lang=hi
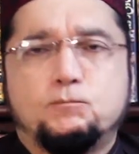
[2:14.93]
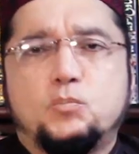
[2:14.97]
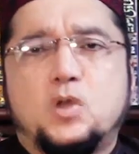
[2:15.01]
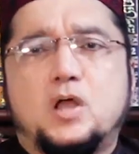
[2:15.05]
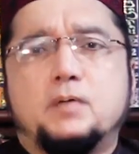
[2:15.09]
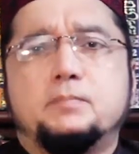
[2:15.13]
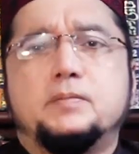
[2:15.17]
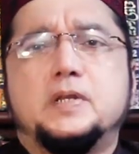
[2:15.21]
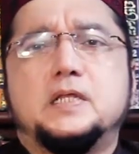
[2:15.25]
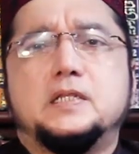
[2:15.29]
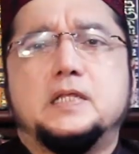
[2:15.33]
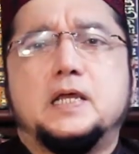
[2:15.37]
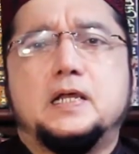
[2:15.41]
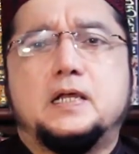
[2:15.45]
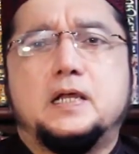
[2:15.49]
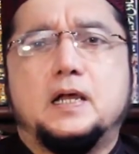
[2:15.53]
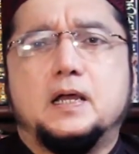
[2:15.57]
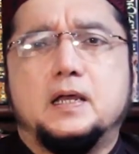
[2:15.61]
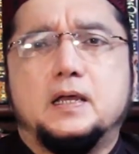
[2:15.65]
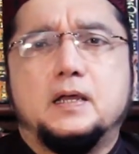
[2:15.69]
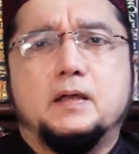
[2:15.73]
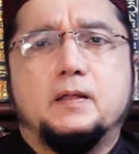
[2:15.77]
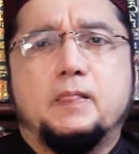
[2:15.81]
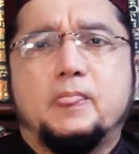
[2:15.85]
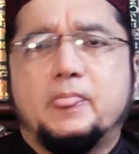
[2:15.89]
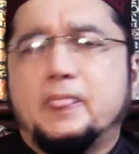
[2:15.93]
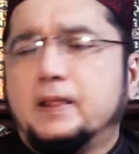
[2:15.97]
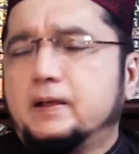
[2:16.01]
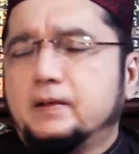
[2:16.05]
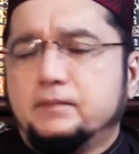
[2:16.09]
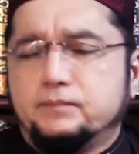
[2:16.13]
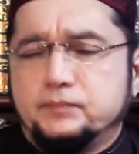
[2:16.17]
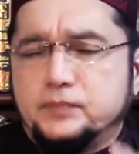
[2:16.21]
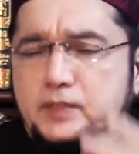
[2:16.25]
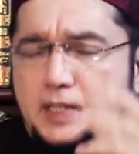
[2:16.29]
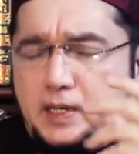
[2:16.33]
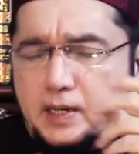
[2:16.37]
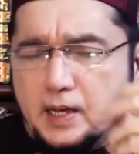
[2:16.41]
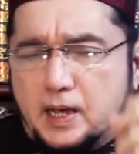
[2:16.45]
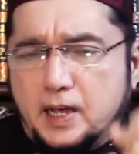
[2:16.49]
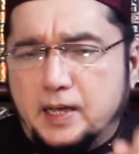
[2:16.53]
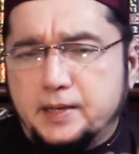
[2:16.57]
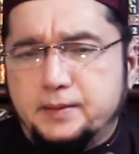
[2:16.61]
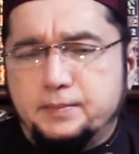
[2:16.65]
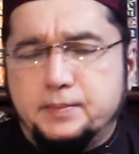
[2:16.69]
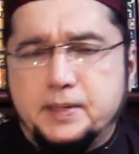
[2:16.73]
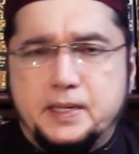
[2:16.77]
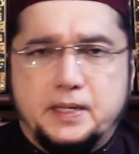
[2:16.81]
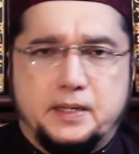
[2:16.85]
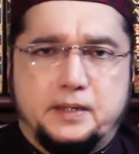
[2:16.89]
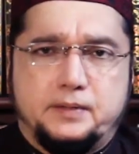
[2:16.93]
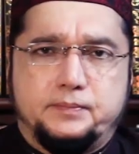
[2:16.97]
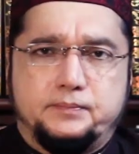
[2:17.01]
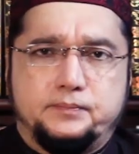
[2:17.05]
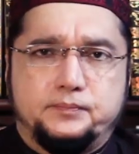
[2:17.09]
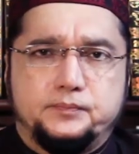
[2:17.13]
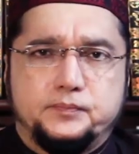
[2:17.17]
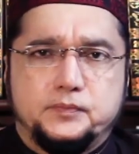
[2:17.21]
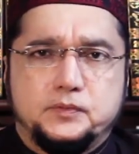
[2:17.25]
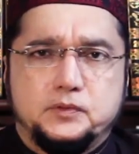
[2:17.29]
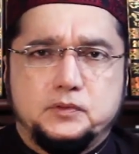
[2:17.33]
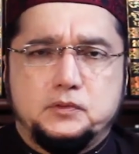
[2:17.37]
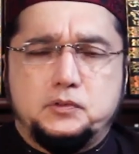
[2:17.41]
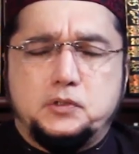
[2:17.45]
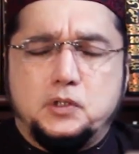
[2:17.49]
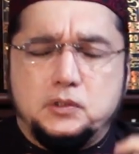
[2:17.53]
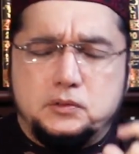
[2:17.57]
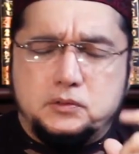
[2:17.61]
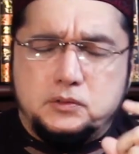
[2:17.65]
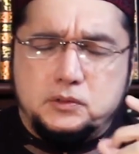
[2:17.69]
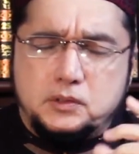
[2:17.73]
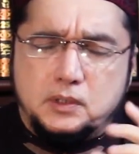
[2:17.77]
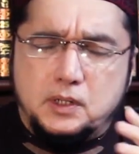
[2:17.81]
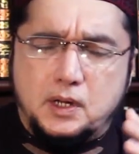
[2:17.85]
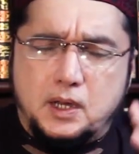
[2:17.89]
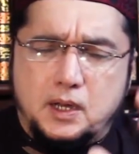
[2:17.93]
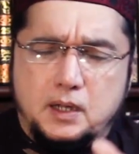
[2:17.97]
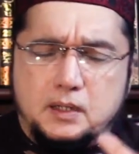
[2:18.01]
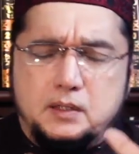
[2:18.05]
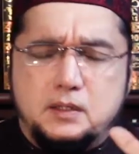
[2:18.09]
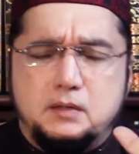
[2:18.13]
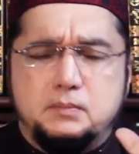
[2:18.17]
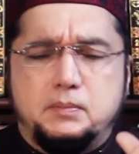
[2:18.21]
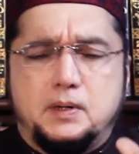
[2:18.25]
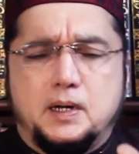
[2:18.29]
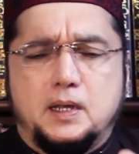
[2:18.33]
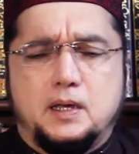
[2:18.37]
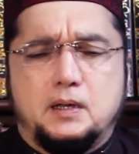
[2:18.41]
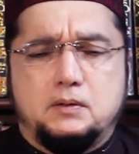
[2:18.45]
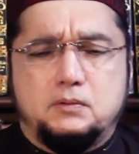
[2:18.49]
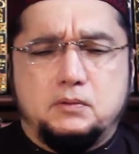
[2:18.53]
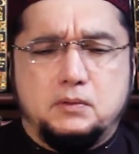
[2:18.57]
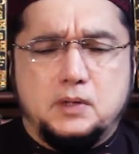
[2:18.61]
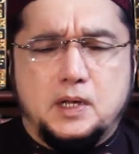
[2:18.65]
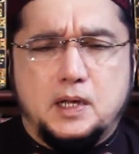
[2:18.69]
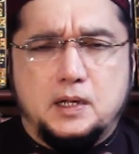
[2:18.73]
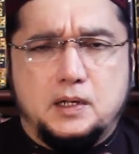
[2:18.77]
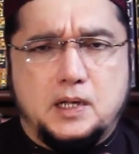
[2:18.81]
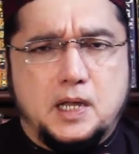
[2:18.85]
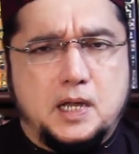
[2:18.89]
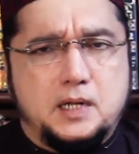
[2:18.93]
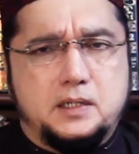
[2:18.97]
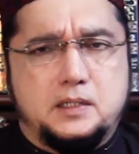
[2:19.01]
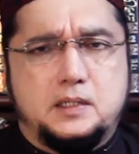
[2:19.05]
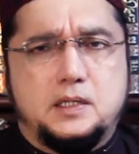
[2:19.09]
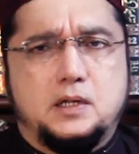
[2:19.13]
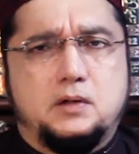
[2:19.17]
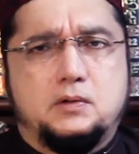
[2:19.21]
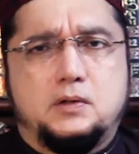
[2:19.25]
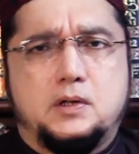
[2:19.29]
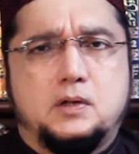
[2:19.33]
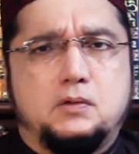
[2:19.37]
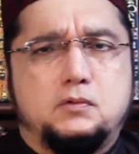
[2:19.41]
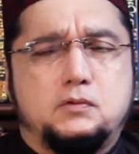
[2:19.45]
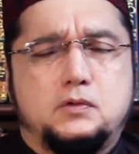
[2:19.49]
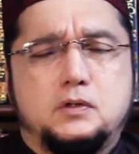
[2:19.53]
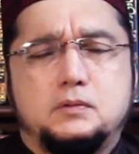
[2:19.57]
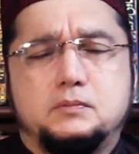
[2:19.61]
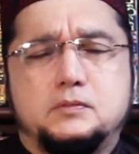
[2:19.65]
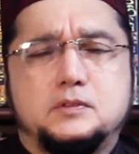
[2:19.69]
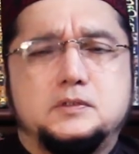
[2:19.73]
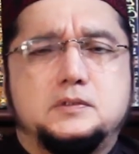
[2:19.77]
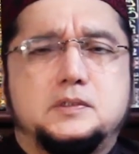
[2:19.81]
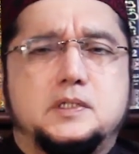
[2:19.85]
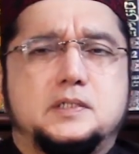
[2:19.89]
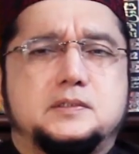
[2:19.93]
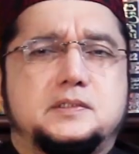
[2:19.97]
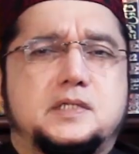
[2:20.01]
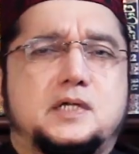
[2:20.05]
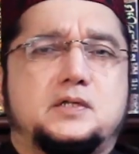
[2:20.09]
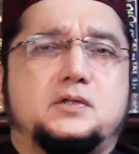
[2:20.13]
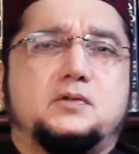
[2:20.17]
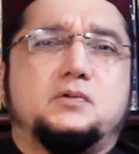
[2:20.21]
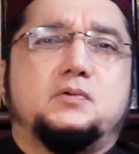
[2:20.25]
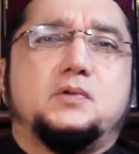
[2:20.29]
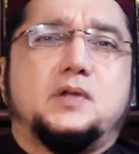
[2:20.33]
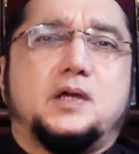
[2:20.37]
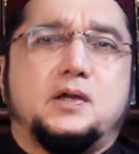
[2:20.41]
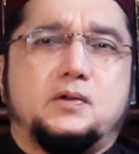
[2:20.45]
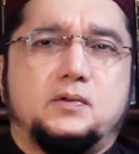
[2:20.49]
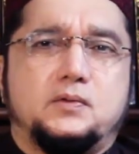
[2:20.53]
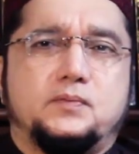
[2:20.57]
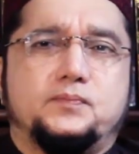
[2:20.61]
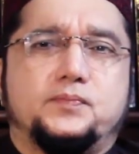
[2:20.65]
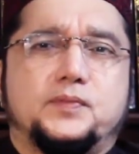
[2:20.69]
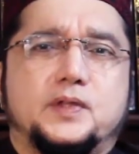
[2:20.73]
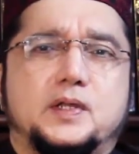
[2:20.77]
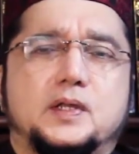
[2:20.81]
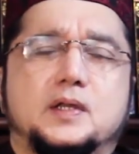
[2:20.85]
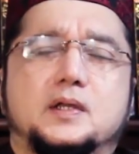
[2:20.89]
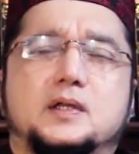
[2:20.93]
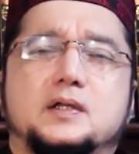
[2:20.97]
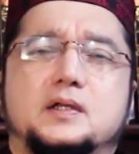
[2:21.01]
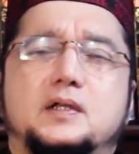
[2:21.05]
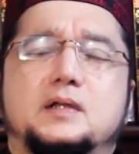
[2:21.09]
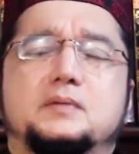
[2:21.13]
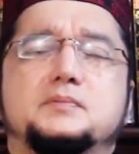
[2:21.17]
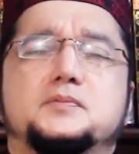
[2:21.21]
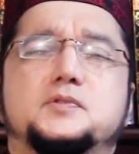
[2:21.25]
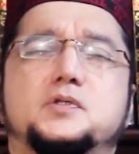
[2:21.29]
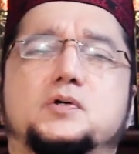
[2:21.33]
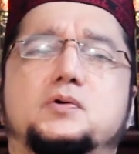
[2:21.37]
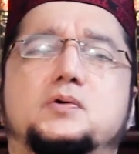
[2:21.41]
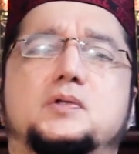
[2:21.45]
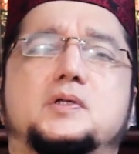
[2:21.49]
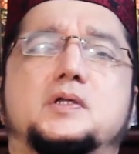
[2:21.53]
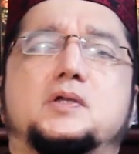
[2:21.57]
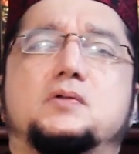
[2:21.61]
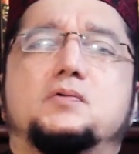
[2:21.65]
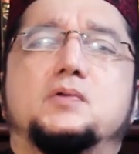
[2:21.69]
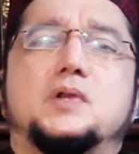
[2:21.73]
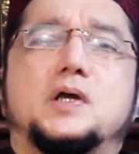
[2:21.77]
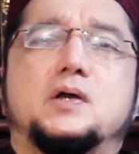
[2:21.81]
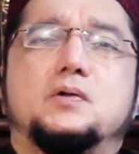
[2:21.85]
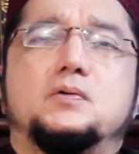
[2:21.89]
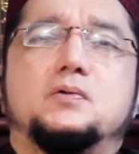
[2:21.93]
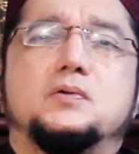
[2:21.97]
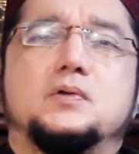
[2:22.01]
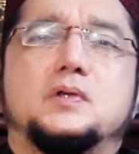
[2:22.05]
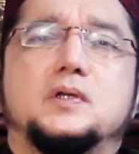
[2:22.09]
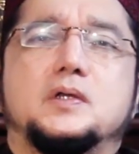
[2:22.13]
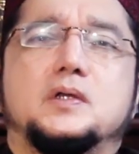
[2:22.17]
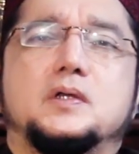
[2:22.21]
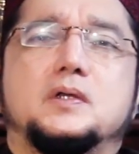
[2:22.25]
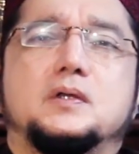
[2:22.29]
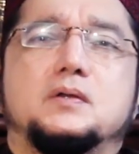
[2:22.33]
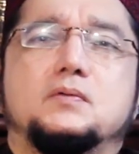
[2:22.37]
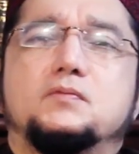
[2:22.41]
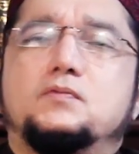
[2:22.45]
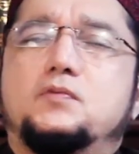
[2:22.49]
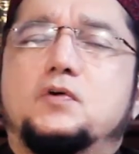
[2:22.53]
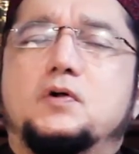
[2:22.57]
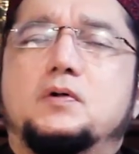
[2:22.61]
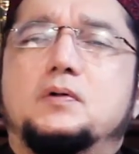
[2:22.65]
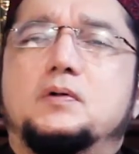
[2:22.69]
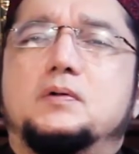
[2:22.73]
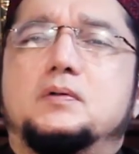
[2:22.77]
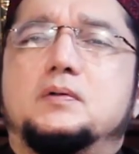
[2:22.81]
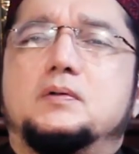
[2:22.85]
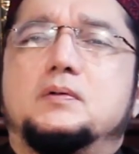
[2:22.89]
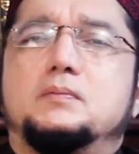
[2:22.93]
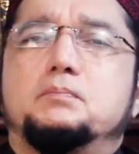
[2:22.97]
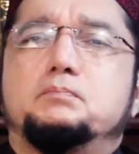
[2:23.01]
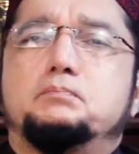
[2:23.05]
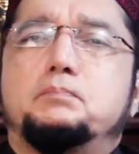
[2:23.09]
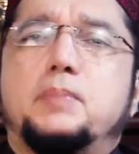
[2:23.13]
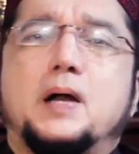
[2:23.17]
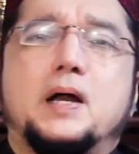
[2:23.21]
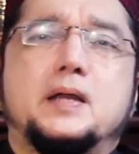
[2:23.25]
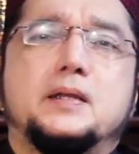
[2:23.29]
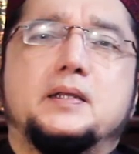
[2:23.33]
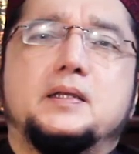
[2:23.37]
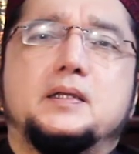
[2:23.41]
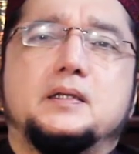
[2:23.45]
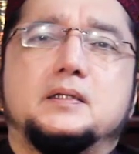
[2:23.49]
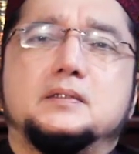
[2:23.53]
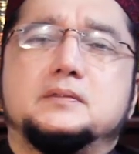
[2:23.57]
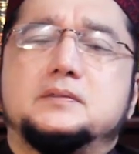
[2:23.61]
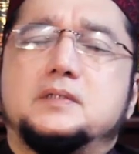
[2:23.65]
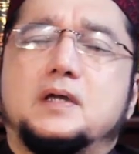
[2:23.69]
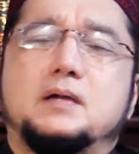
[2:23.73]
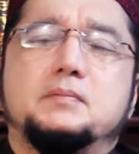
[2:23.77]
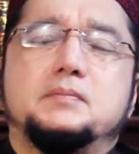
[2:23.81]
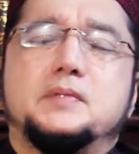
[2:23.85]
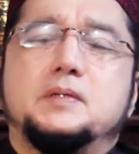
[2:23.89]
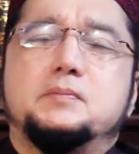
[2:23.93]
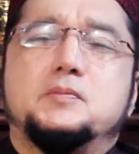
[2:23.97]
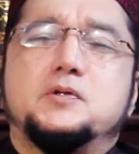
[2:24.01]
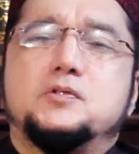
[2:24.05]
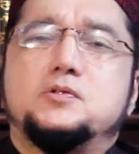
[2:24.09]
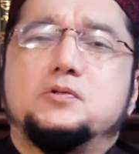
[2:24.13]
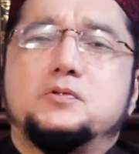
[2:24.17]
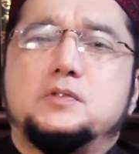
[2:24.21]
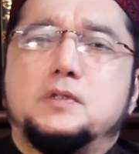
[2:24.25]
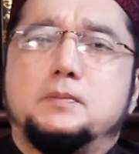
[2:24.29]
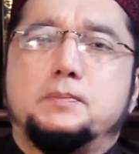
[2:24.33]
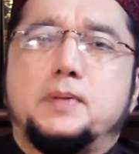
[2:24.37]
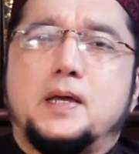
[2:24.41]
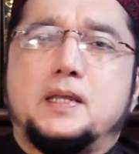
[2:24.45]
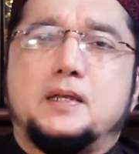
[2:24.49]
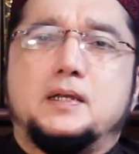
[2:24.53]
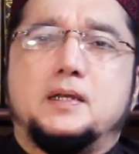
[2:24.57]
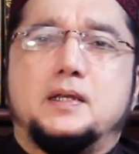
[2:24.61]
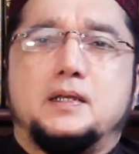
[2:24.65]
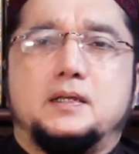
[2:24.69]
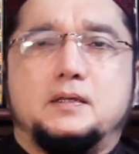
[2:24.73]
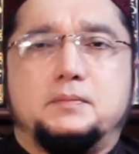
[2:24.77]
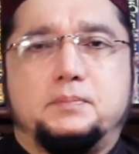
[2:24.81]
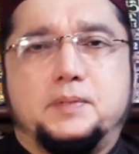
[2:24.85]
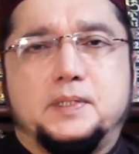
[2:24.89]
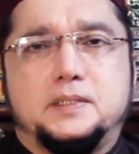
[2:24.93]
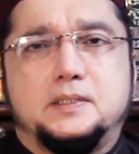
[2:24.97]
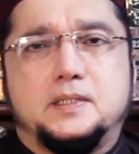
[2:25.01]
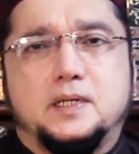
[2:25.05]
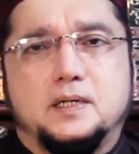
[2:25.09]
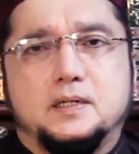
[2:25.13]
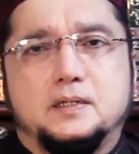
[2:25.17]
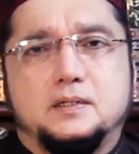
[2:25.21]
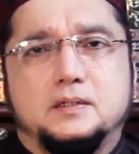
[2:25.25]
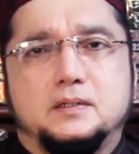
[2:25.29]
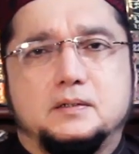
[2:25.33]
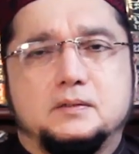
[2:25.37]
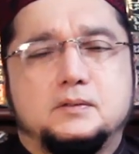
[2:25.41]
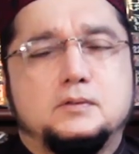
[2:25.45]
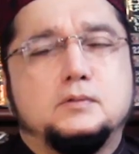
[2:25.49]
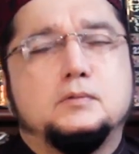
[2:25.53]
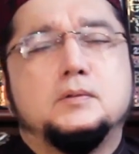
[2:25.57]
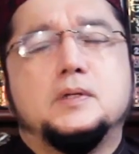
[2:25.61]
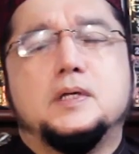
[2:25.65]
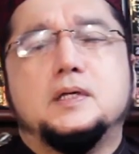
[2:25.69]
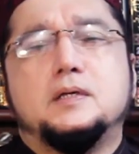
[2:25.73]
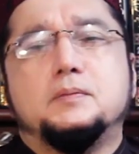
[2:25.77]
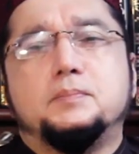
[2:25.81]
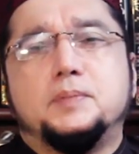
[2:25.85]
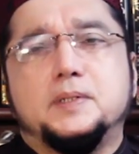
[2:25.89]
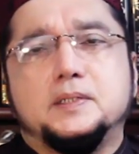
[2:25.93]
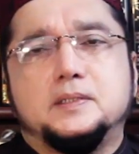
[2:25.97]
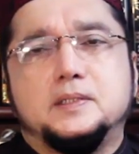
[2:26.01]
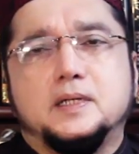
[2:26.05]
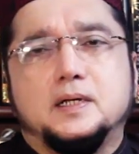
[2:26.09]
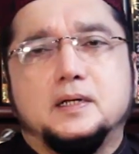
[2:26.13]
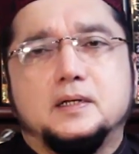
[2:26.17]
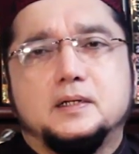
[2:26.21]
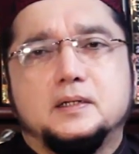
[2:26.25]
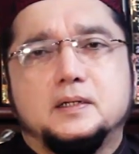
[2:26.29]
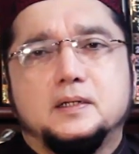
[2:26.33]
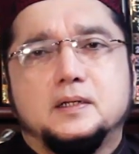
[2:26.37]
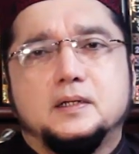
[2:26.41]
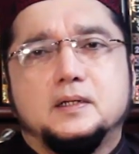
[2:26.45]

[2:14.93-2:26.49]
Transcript: हमने देखा है तन्हाई में है कितना ही बड़ा गुनाहगार क्यों ना हो कोई मुझ जैसा क्यों ना हो कमज़ोर क्यों ना हो वो पानी सामने मौजूद पानी नहीं पीता क्यों नहीं पीता